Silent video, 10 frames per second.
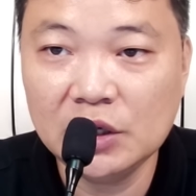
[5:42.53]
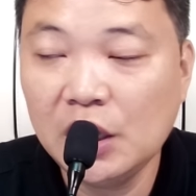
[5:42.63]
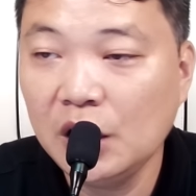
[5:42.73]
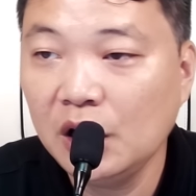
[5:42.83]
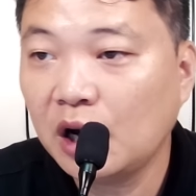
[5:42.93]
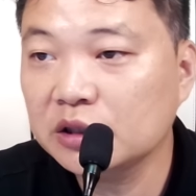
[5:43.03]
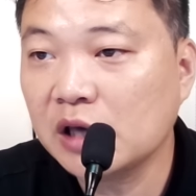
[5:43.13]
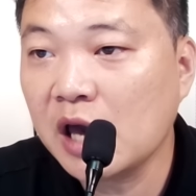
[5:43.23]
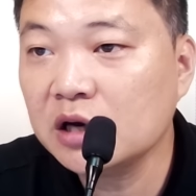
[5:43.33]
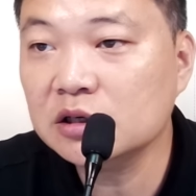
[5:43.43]
아니
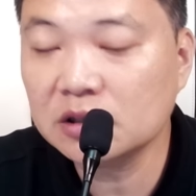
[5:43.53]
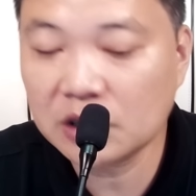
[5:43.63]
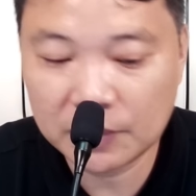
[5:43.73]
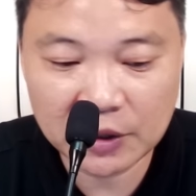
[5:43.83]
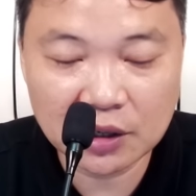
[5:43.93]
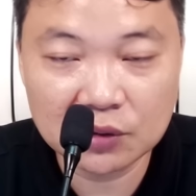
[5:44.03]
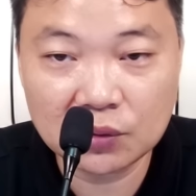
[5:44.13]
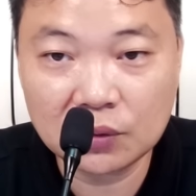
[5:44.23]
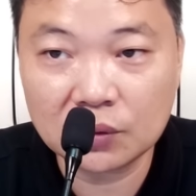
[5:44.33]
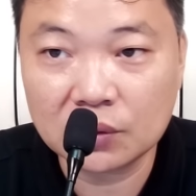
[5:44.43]
핵을
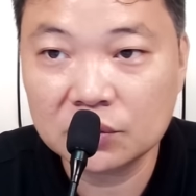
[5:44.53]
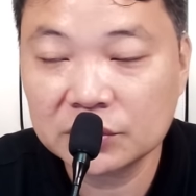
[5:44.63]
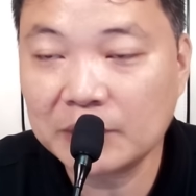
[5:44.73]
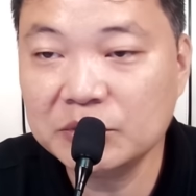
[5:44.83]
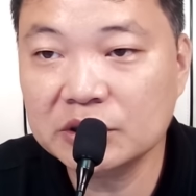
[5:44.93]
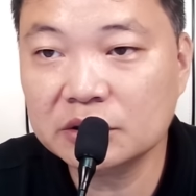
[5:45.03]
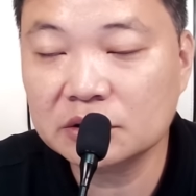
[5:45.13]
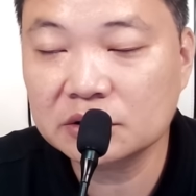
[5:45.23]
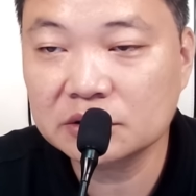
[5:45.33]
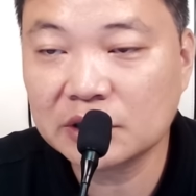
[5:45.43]
개발하고 남을
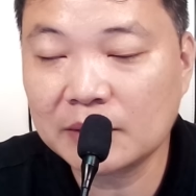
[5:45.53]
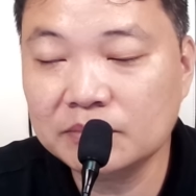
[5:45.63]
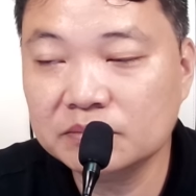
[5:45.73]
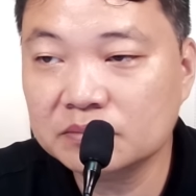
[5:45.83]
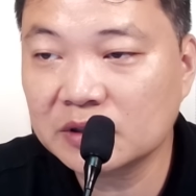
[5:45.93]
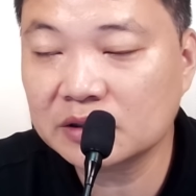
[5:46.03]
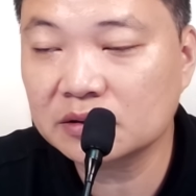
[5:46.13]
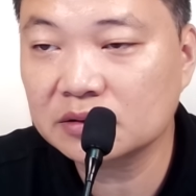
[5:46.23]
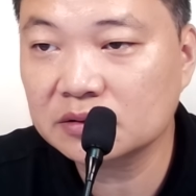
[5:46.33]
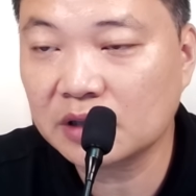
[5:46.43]
남
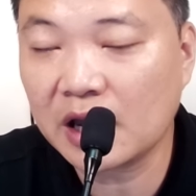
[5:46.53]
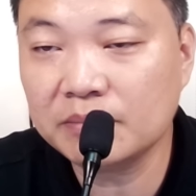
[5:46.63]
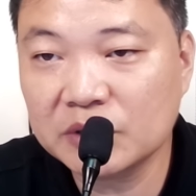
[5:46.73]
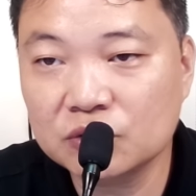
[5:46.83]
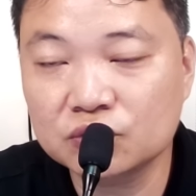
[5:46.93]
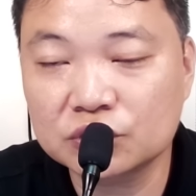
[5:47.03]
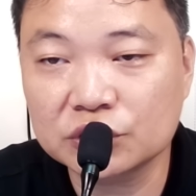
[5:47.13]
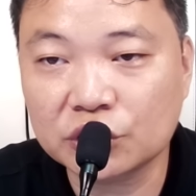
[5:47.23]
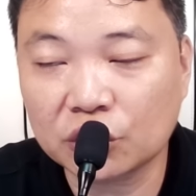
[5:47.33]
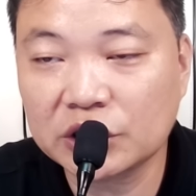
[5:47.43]
대한민국을
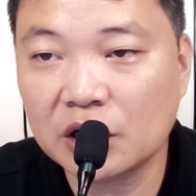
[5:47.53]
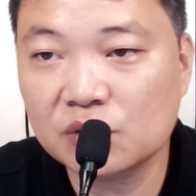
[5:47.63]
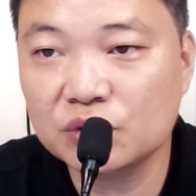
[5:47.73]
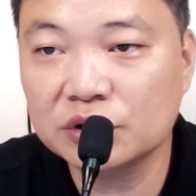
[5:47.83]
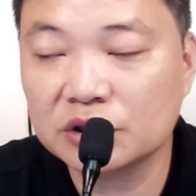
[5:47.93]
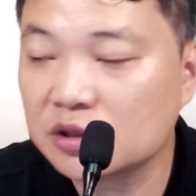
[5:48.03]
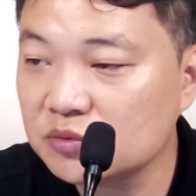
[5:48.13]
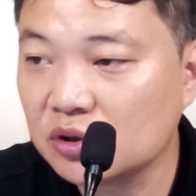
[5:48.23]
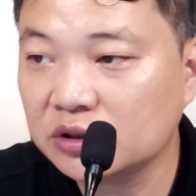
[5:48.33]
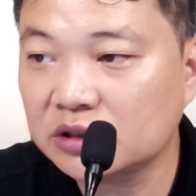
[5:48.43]
겨냥하고 있는
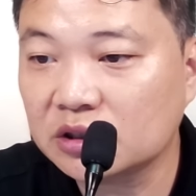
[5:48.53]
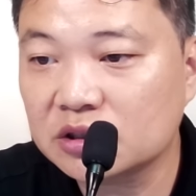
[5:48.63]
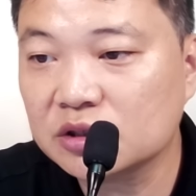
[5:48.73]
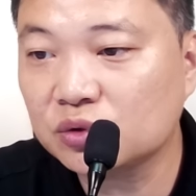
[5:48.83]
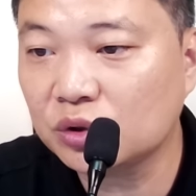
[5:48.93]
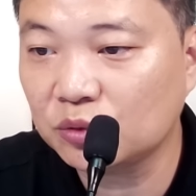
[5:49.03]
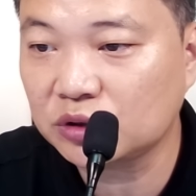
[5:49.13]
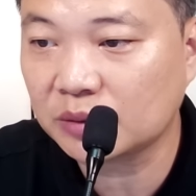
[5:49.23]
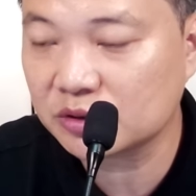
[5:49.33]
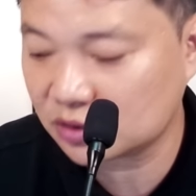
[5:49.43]
김정은한테 끽소리
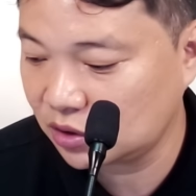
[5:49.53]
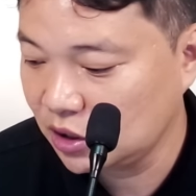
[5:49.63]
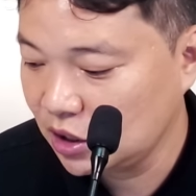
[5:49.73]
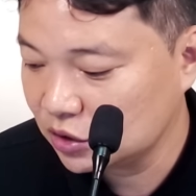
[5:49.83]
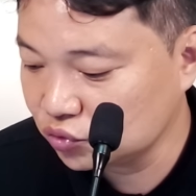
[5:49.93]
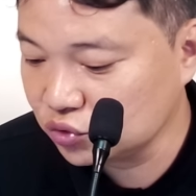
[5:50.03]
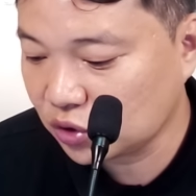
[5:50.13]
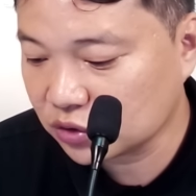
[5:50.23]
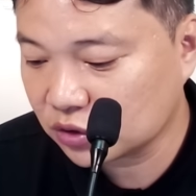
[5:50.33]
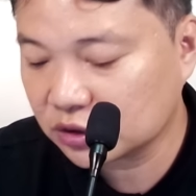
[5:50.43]
못하면서
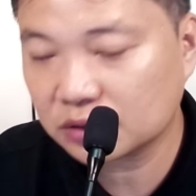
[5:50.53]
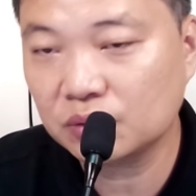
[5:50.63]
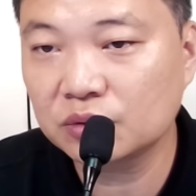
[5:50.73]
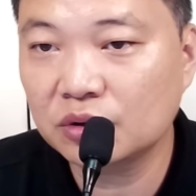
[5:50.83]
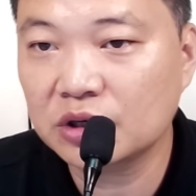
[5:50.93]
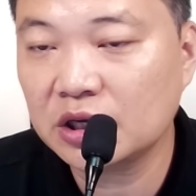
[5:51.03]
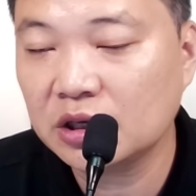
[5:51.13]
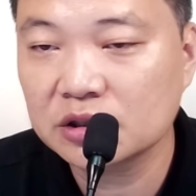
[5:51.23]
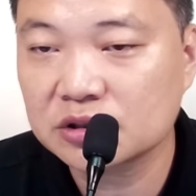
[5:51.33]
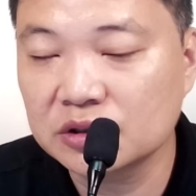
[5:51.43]
윤석열 대통령이
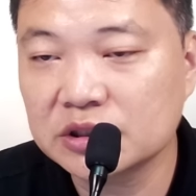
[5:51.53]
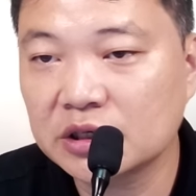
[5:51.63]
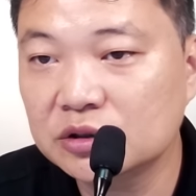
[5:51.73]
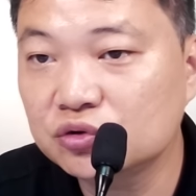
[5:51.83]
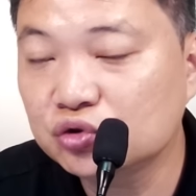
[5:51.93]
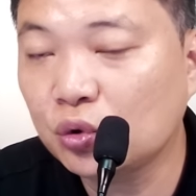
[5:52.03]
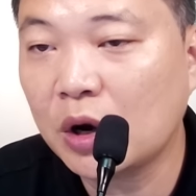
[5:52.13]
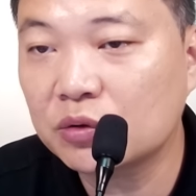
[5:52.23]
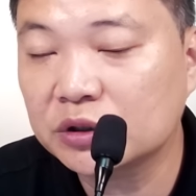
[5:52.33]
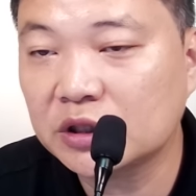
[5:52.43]
전쟁을
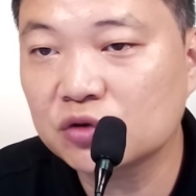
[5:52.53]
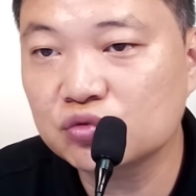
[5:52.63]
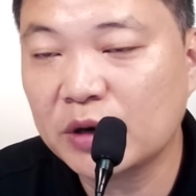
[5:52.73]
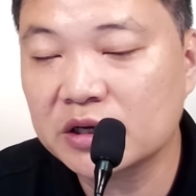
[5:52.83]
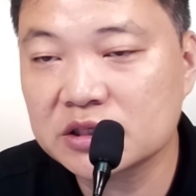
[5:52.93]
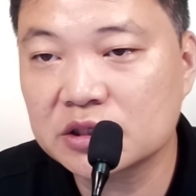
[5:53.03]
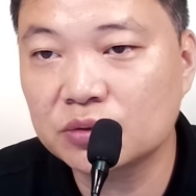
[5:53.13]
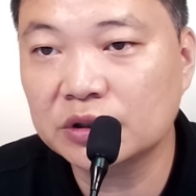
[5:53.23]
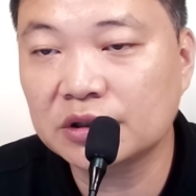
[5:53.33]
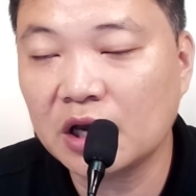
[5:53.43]
유도하고 있다, 유발시키고
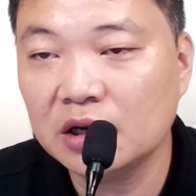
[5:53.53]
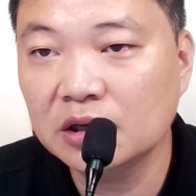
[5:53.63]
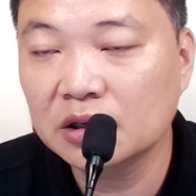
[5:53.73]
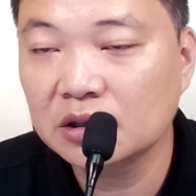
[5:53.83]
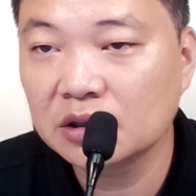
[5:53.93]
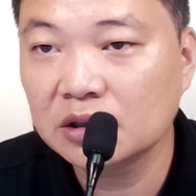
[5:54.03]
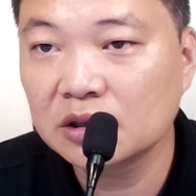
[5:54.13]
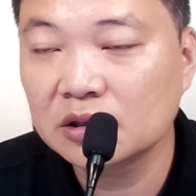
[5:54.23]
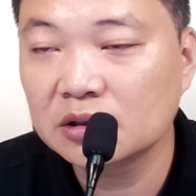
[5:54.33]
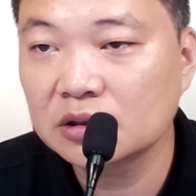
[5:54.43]
있다.
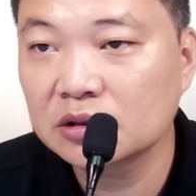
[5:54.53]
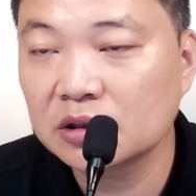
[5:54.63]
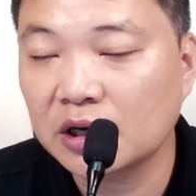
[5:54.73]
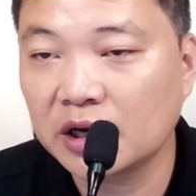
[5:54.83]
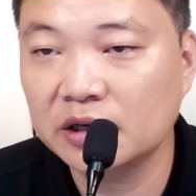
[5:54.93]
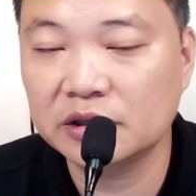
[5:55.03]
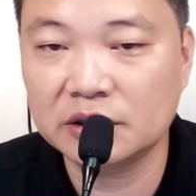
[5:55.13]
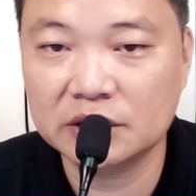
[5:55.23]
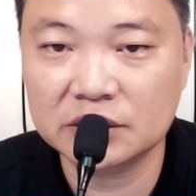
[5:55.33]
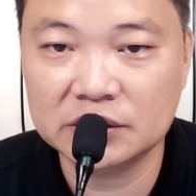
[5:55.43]
아유
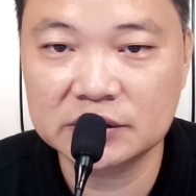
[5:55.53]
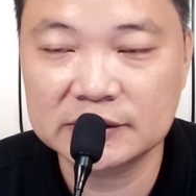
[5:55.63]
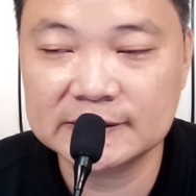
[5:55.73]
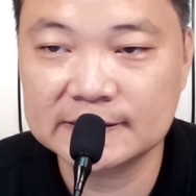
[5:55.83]
참